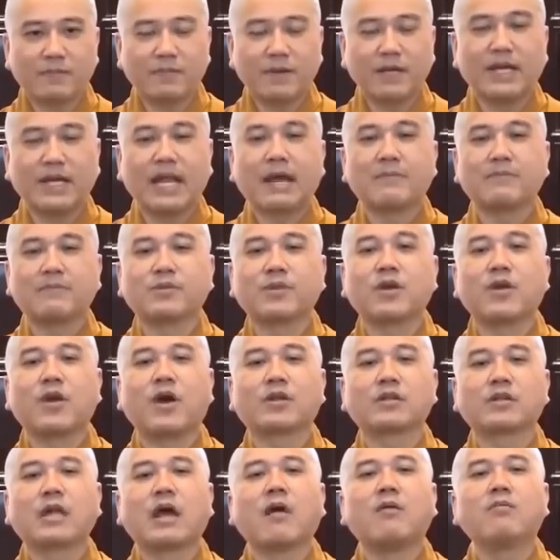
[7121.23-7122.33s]
mình làm cho
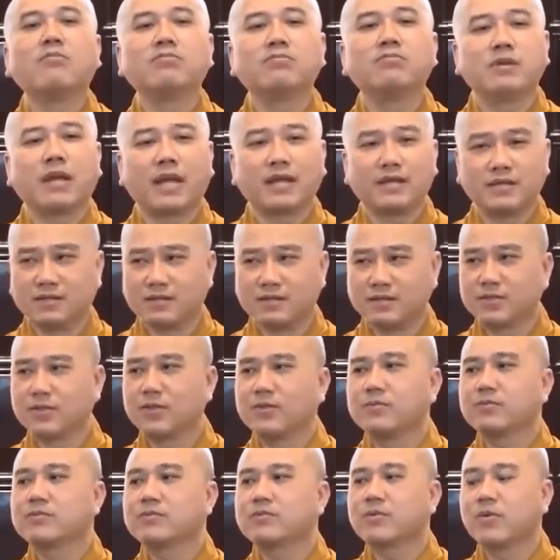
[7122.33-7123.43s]
họ thông ra được một
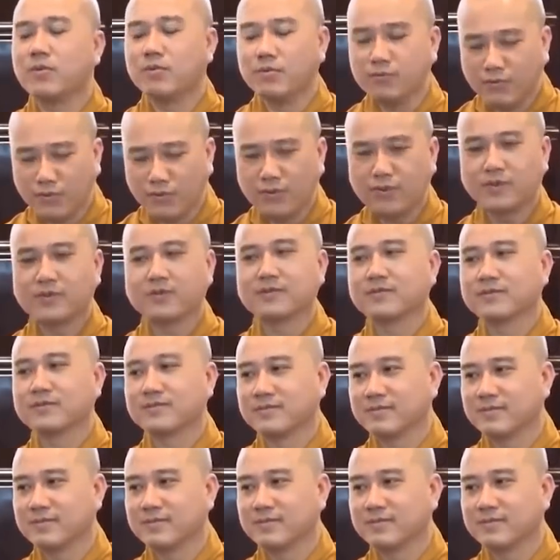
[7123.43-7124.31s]
chút cũng vui.